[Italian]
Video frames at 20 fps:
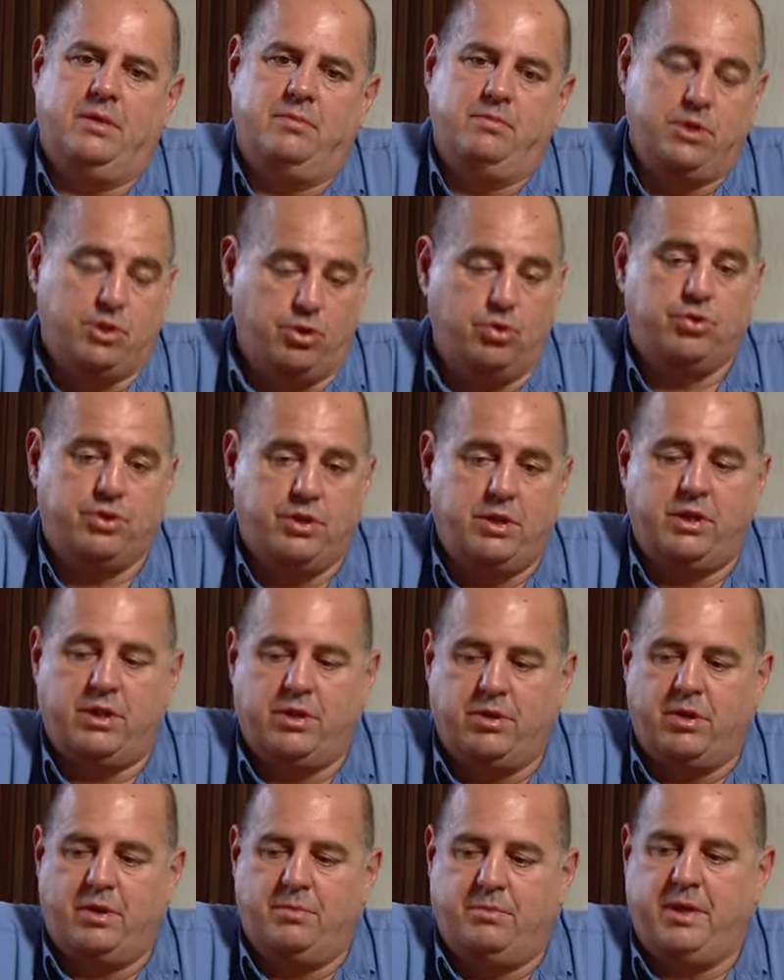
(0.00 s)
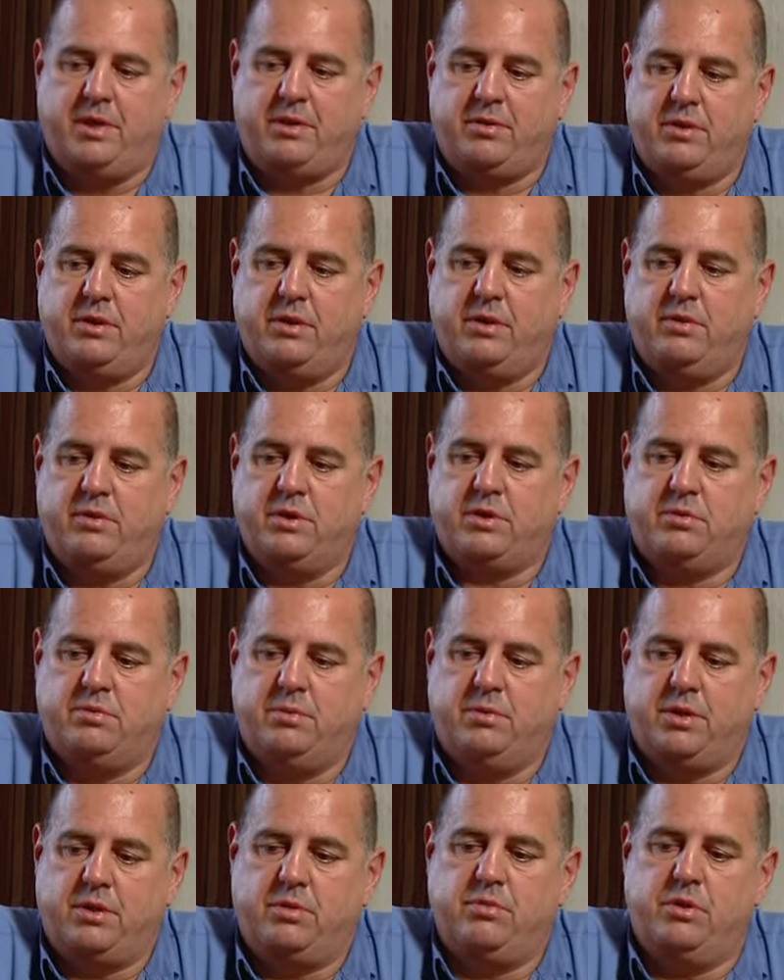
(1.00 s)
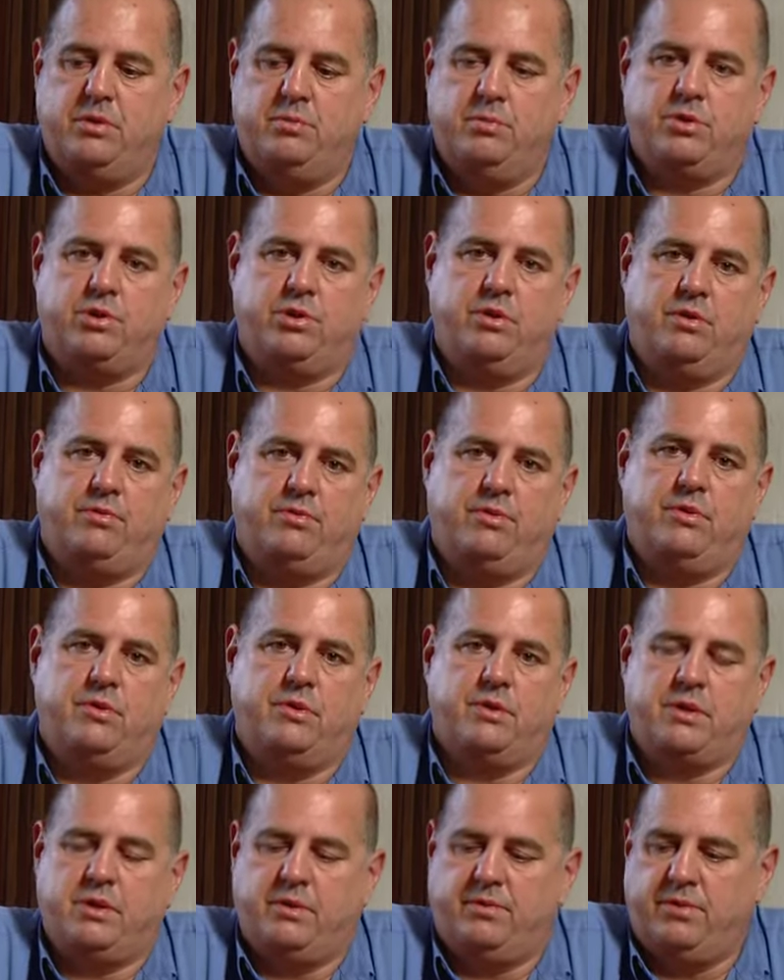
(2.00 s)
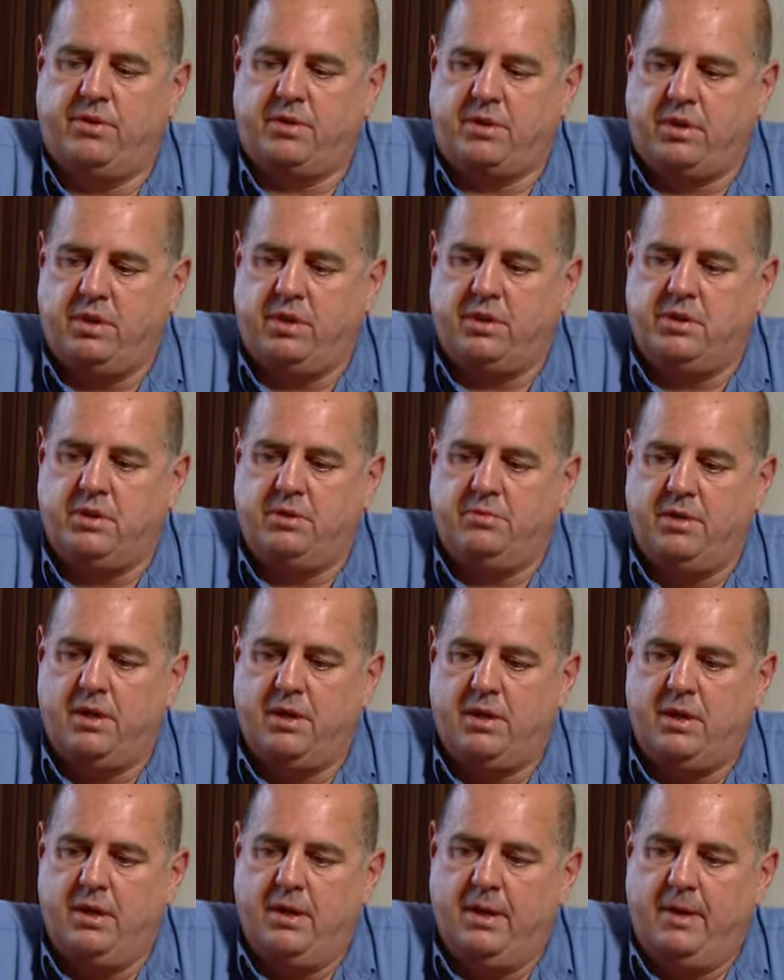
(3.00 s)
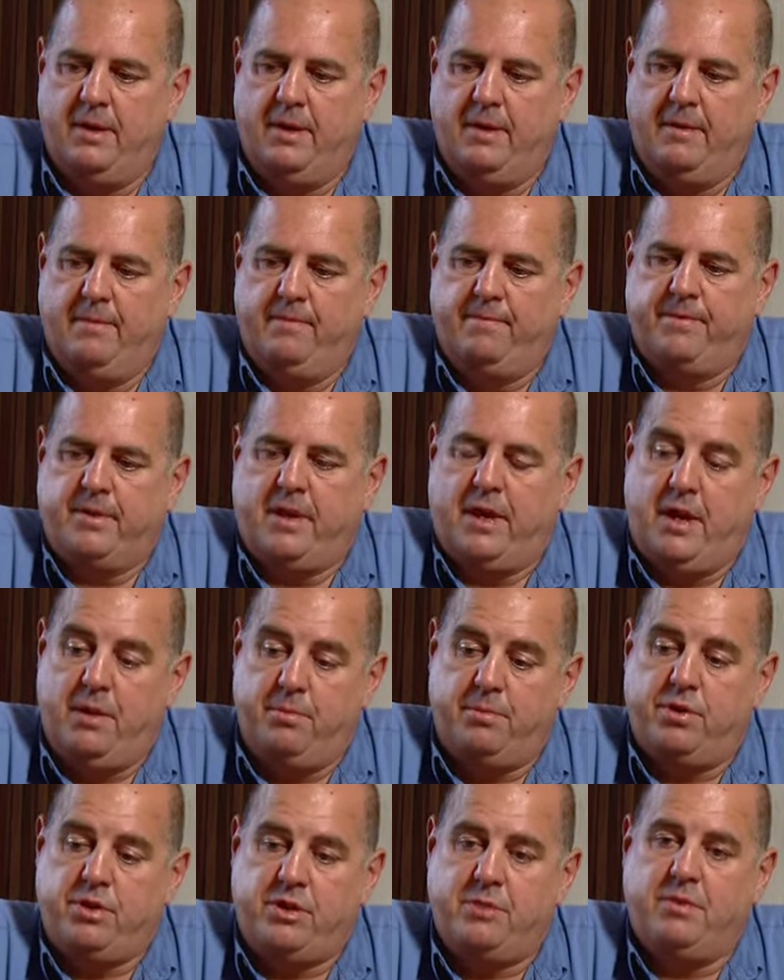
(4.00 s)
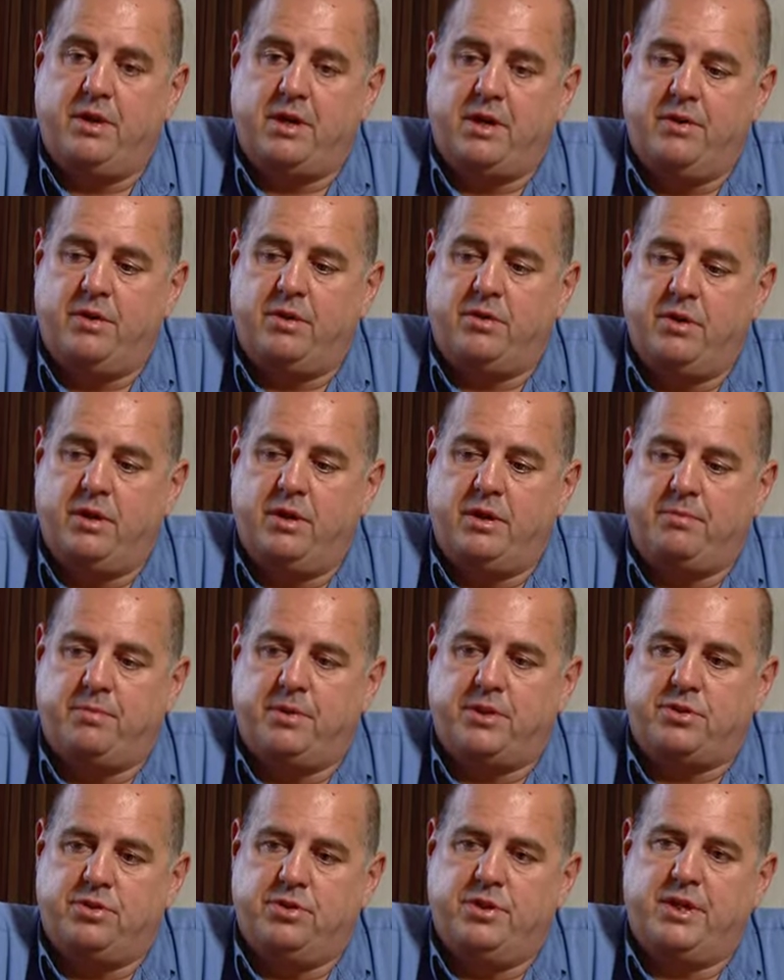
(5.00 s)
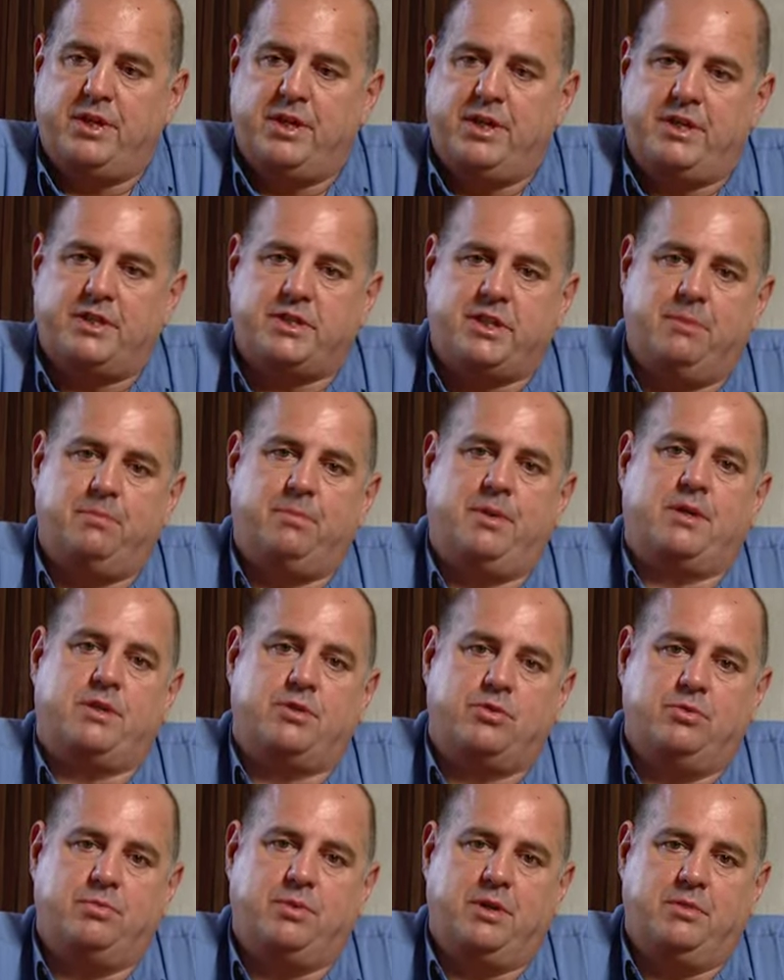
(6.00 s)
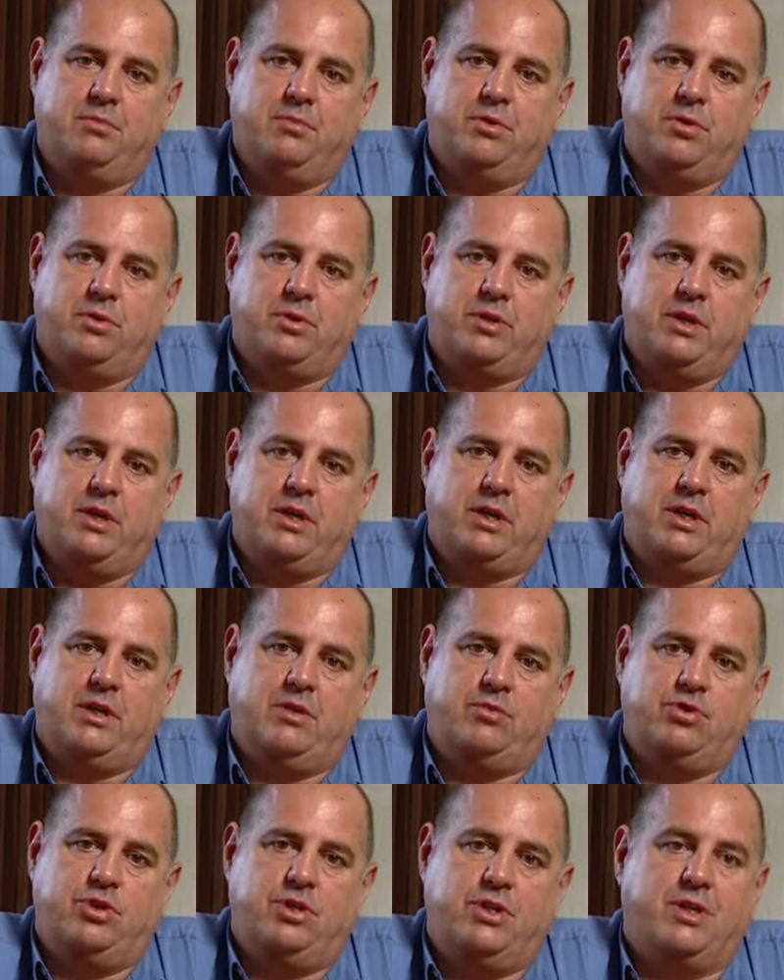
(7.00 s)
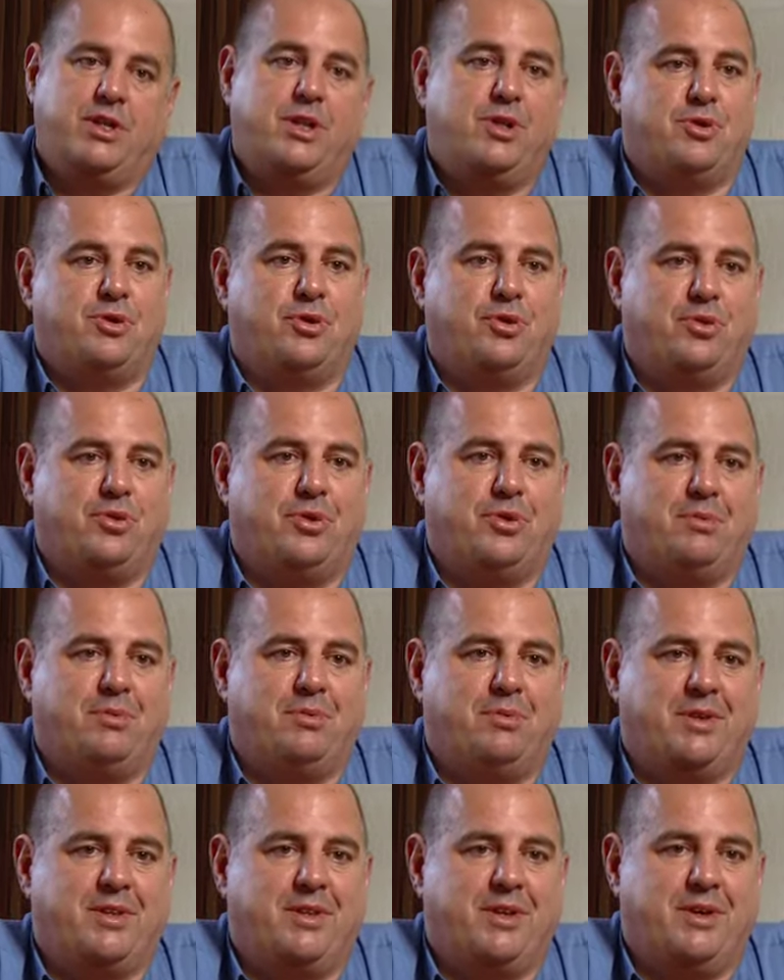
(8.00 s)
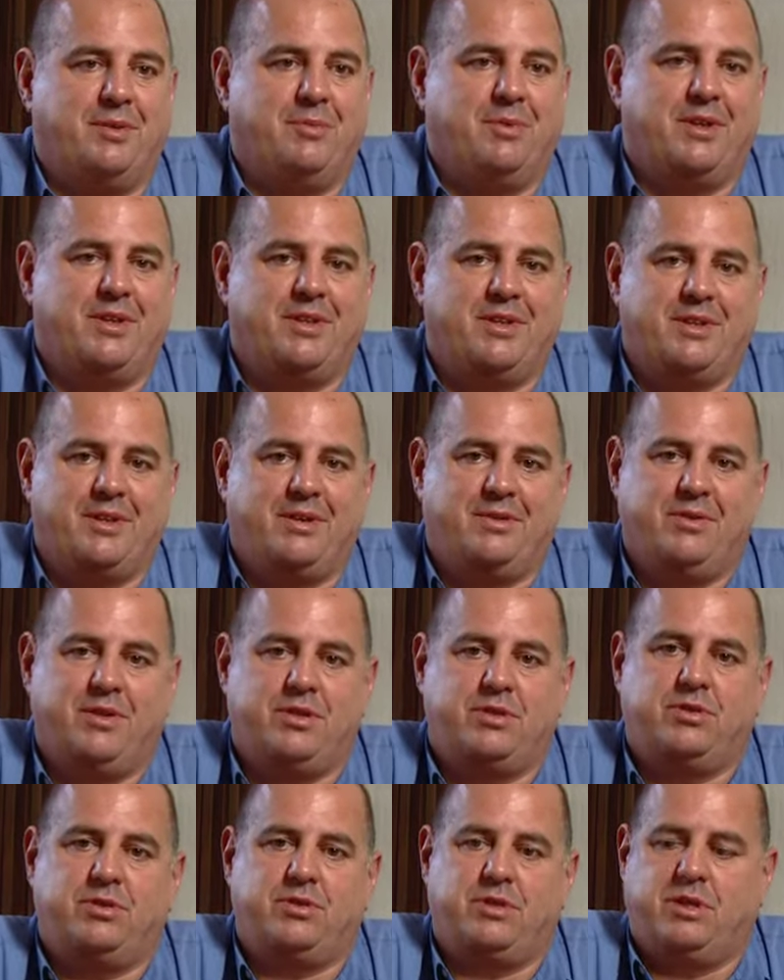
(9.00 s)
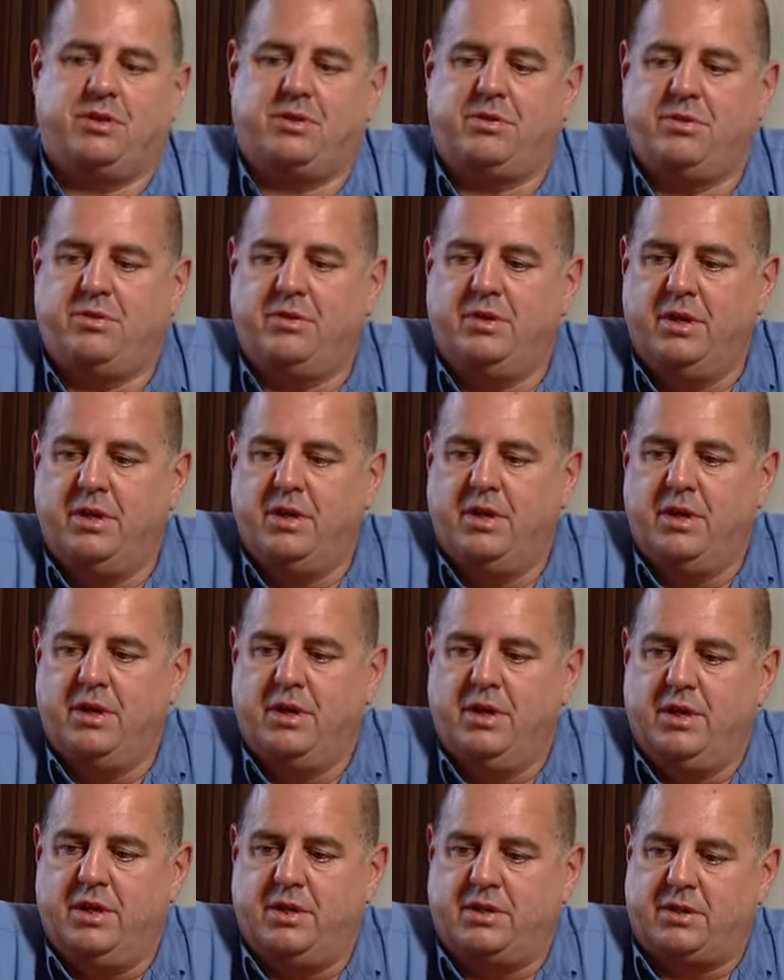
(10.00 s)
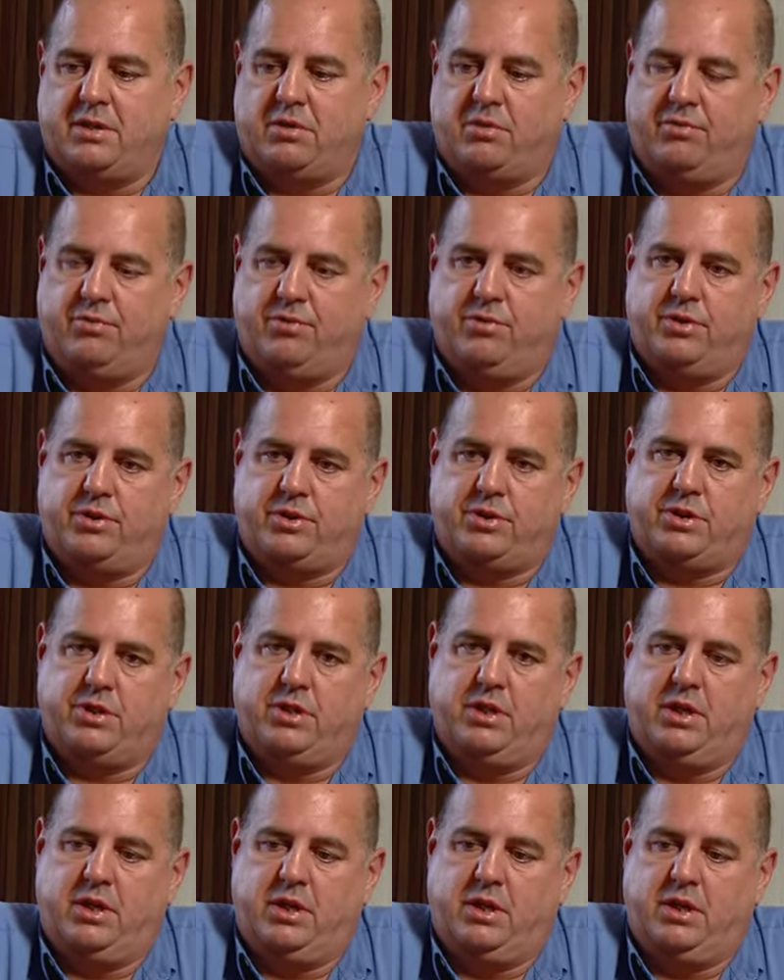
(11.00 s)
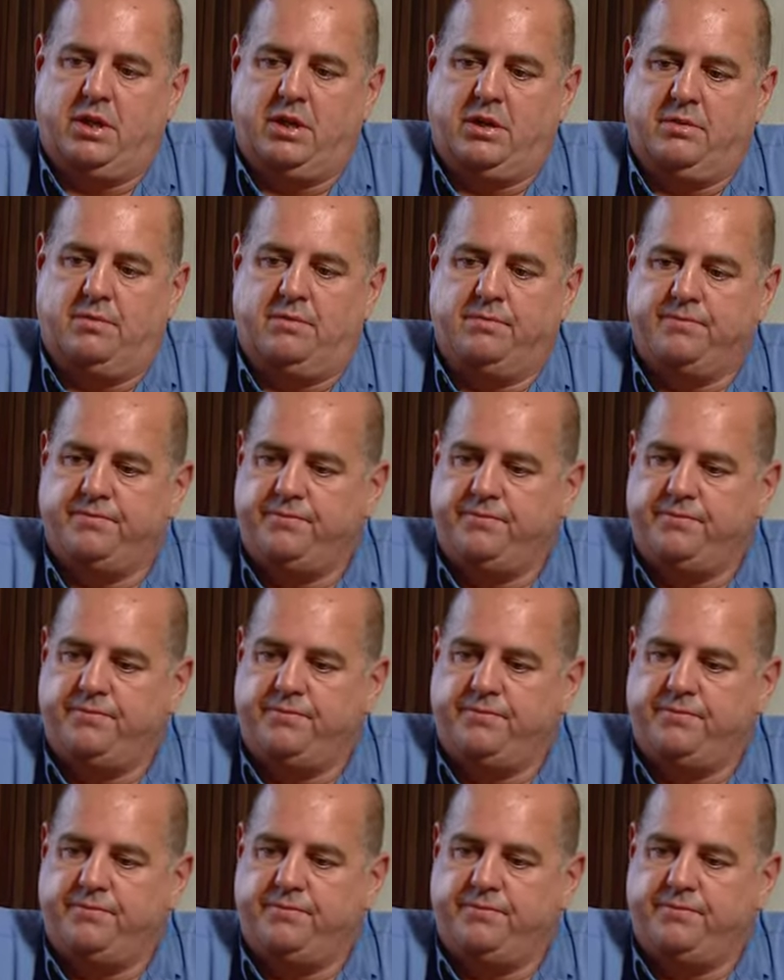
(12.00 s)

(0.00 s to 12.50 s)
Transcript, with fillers: mi suscita ancora a me in questo momento un'emozione fortissima. E poi ci mancava ancora una persona che era scappata su per i monti e che è uscita il giorno dopo praticamente. Questo è stato, è stato forse,